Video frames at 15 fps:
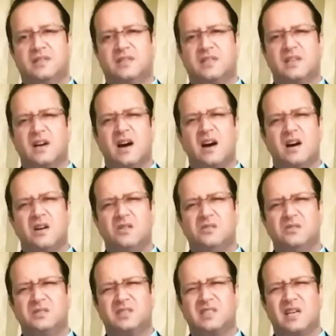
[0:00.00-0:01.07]
कि
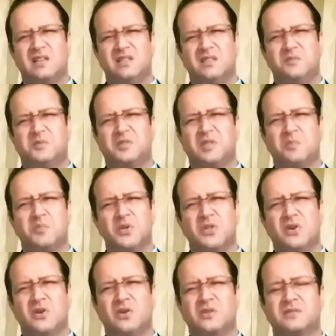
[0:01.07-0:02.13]
आओ साहेब संपदा
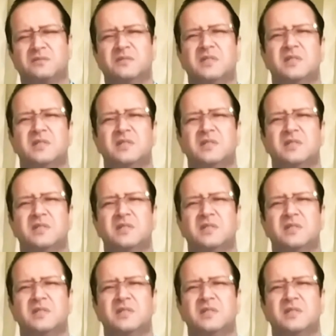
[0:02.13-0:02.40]
और